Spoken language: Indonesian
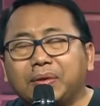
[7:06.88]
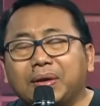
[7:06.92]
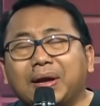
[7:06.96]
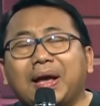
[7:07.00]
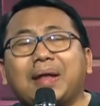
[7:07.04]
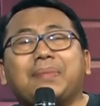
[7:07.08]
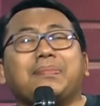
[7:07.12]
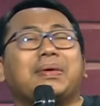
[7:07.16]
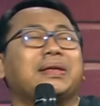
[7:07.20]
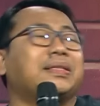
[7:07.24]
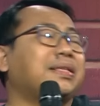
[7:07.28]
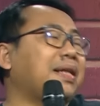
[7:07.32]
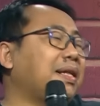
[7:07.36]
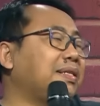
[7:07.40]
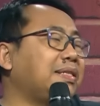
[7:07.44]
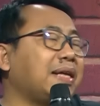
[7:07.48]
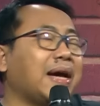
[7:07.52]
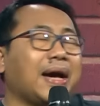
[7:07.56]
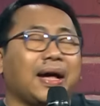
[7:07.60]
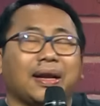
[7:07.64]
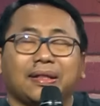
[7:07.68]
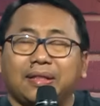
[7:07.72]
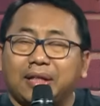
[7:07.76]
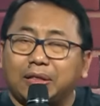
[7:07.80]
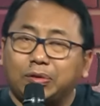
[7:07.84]
Kan masalah
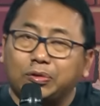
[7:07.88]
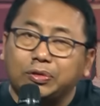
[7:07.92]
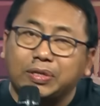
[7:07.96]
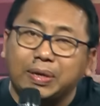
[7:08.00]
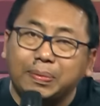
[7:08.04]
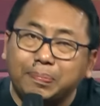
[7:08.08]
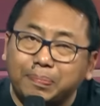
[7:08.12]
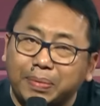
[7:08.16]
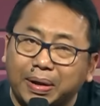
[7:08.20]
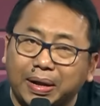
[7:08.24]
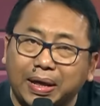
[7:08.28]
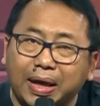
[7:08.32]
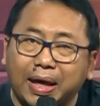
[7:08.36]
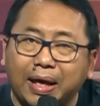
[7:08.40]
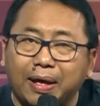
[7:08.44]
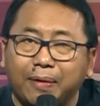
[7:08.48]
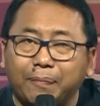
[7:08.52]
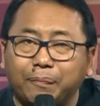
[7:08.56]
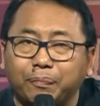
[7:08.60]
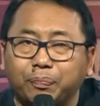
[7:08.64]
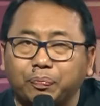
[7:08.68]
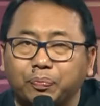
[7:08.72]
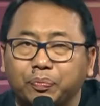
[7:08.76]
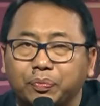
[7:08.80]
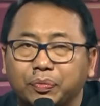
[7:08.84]
Jakarta tuh simple ya.
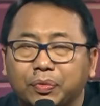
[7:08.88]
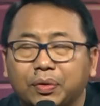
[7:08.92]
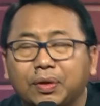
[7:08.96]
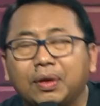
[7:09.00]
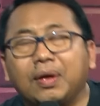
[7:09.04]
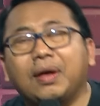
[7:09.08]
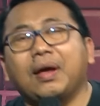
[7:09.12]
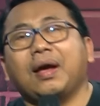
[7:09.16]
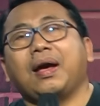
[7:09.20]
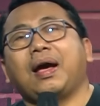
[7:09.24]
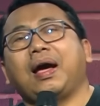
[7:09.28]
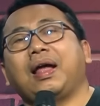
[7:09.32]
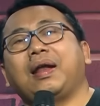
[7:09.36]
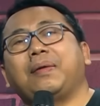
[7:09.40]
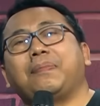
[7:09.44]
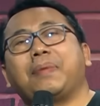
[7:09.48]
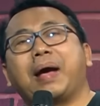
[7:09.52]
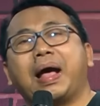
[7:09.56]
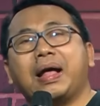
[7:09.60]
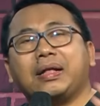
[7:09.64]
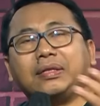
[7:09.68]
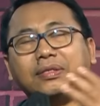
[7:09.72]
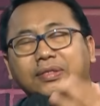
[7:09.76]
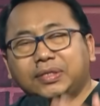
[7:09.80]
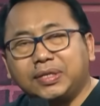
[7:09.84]
Ada
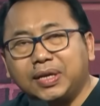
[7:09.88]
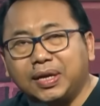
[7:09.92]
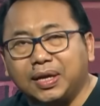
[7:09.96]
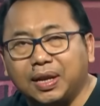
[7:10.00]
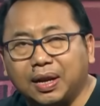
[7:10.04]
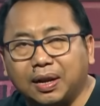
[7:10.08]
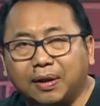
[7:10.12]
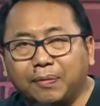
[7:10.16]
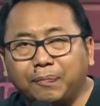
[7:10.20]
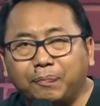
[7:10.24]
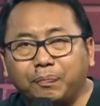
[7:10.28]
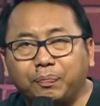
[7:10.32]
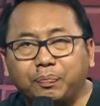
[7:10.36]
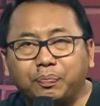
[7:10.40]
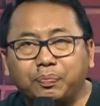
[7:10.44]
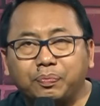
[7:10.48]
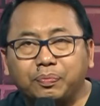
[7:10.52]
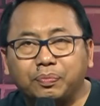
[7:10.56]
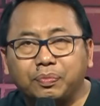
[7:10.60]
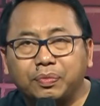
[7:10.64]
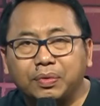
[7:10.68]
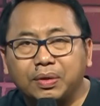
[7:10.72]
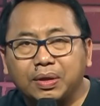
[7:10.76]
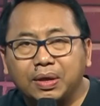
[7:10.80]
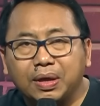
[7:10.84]
banjir,
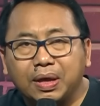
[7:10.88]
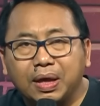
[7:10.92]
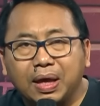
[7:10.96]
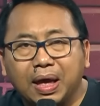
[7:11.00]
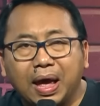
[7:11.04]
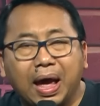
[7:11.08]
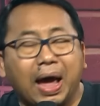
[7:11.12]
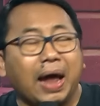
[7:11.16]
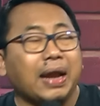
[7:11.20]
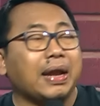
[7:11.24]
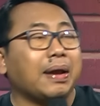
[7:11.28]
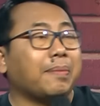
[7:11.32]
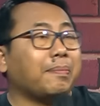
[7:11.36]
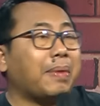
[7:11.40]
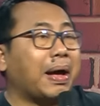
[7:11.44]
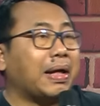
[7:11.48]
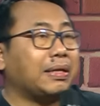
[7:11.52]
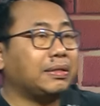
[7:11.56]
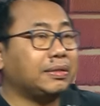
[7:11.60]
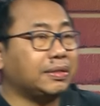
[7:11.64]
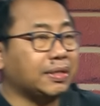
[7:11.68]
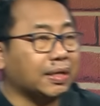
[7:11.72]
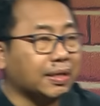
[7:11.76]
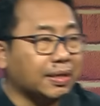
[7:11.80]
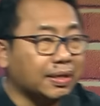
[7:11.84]
ada
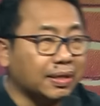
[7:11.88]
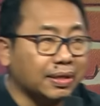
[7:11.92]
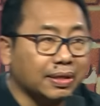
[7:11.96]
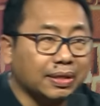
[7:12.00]
macet,